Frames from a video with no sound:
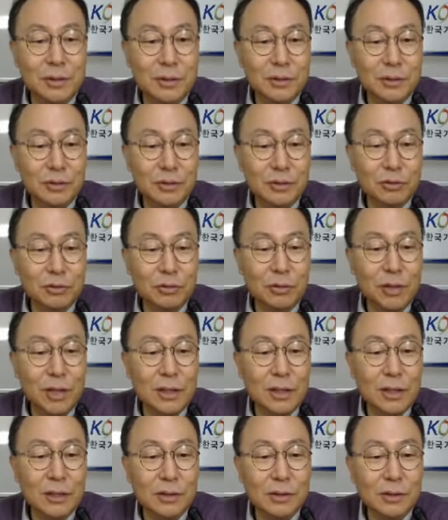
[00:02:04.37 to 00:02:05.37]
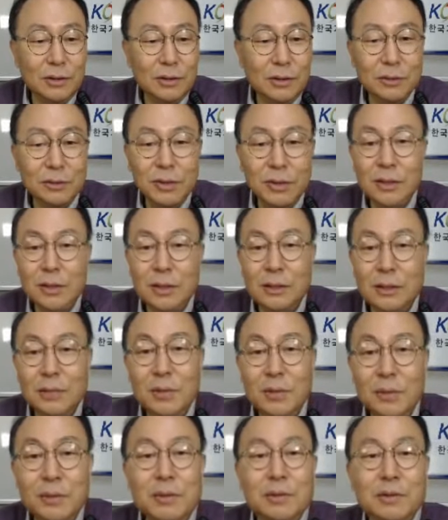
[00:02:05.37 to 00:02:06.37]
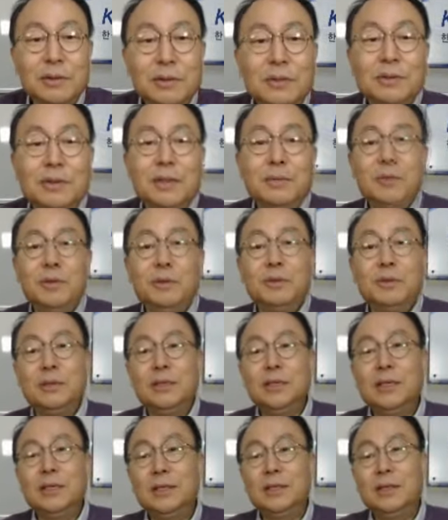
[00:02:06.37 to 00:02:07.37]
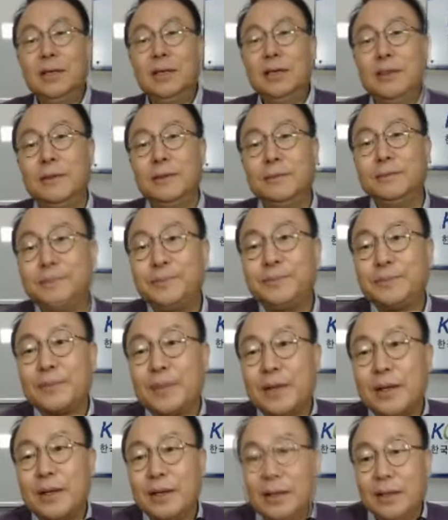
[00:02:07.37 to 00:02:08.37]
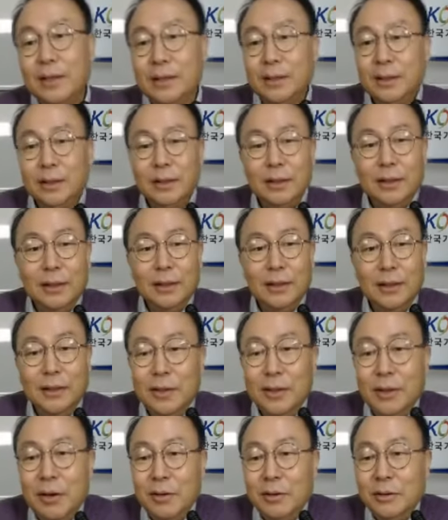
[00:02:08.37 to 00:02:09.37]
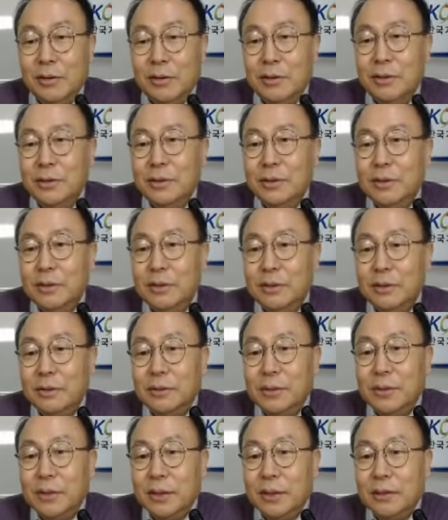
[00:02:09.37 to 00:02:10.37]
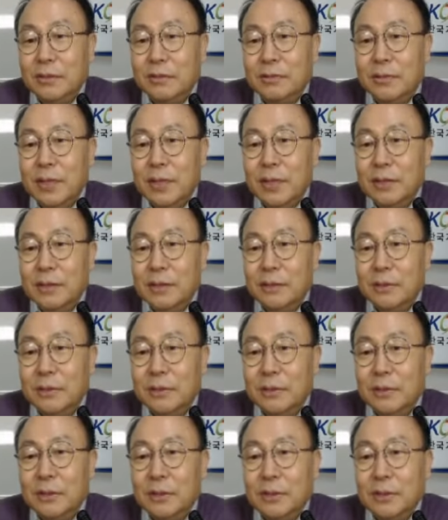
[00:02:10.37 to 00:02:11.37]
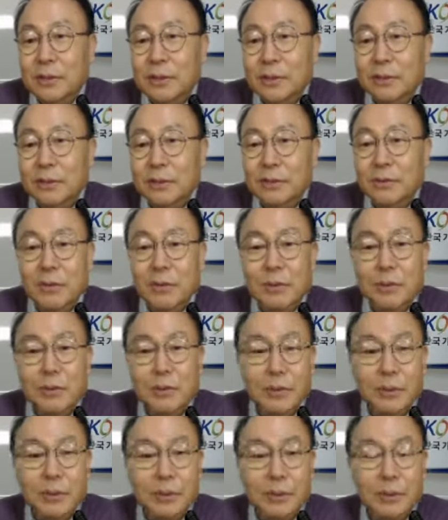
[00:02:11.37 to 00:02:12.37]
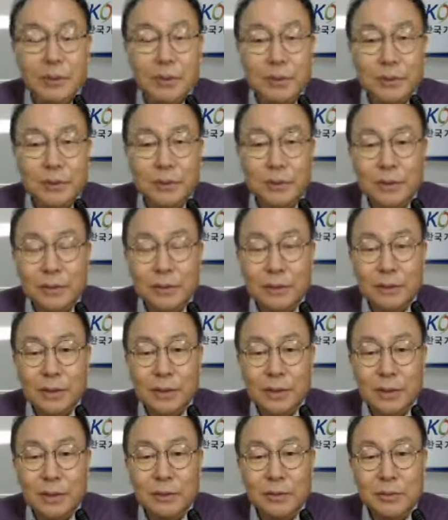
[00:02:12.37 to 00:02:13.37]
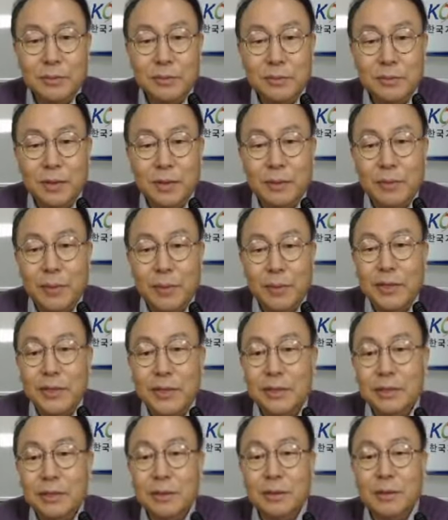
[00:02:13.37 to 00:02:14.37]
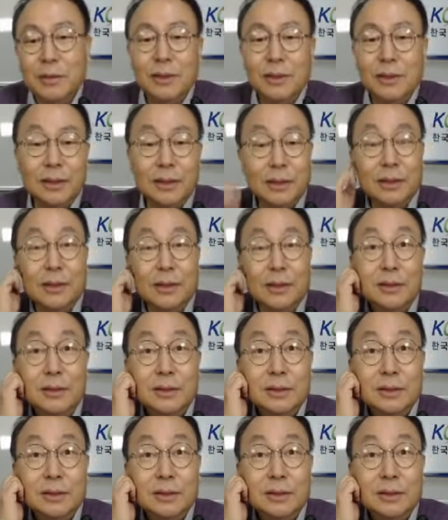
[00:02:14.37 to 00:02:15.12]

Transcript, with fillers: 그래서 두 가지를 우리가 이제 살펴볼 건 차별 요소를 찾기에 이 영역을 우리가 두 가지로 이렇게 보고 이렇게 좀 이렇게 매치를 시켜봐야 될 것 같아요.